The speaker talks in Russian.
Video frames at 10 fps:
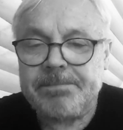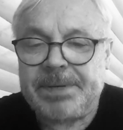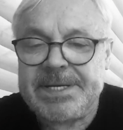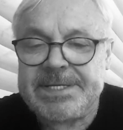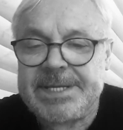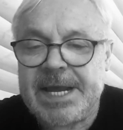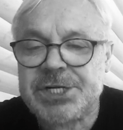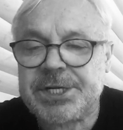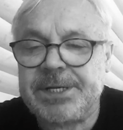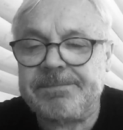При
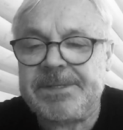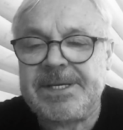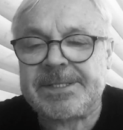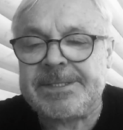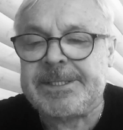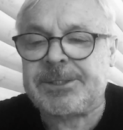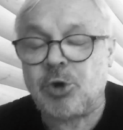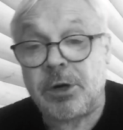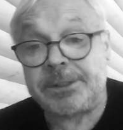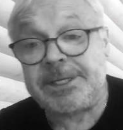стяжке... Нет, не
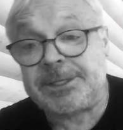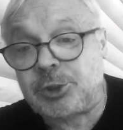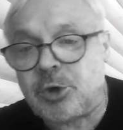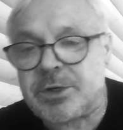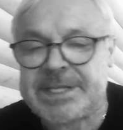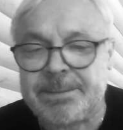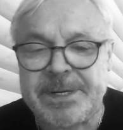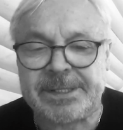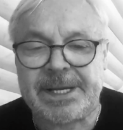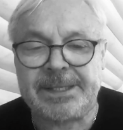то, не то,
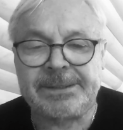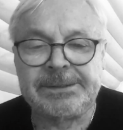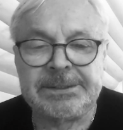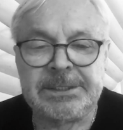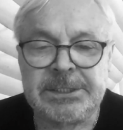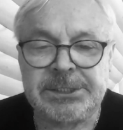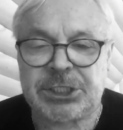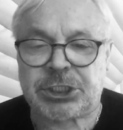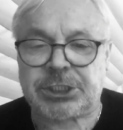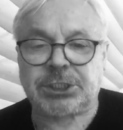забыла, а?
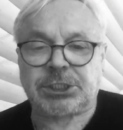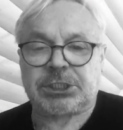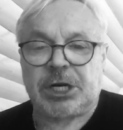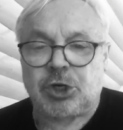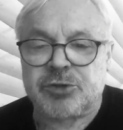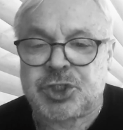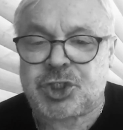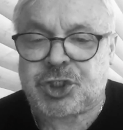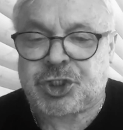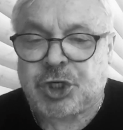Так, какого ж,
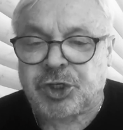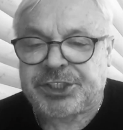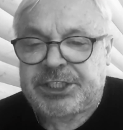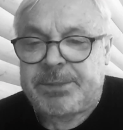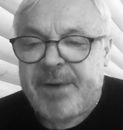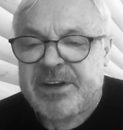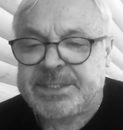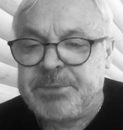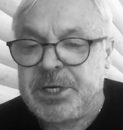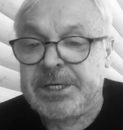черт тебя
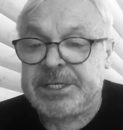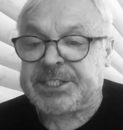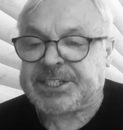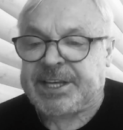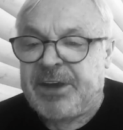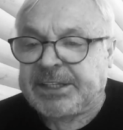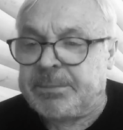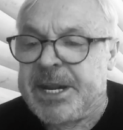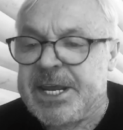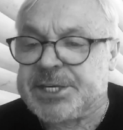возьми, с
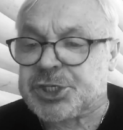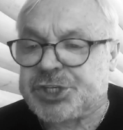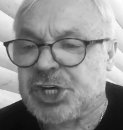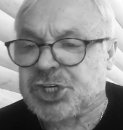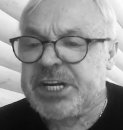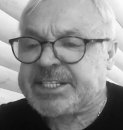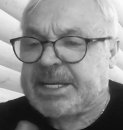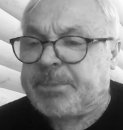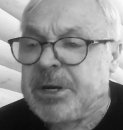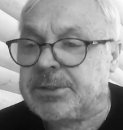советом лезешь, ежели
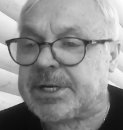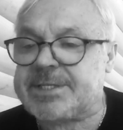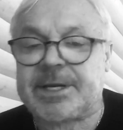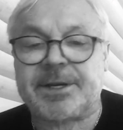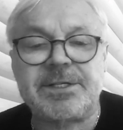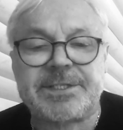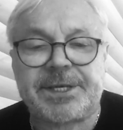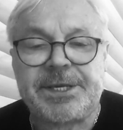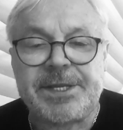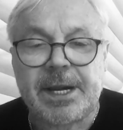забыл,
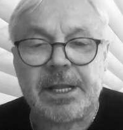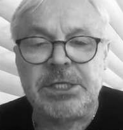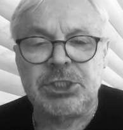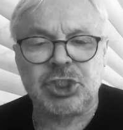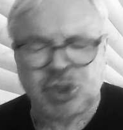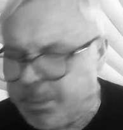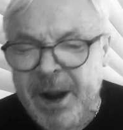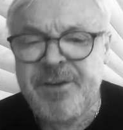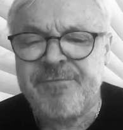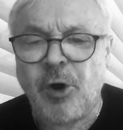рассердился генерал.
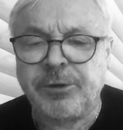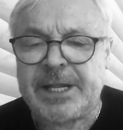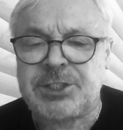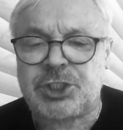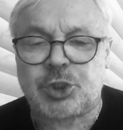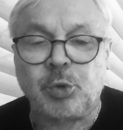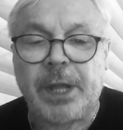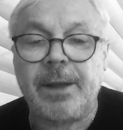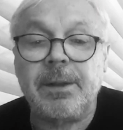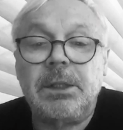Ступай вон
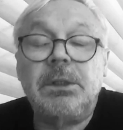отсюда!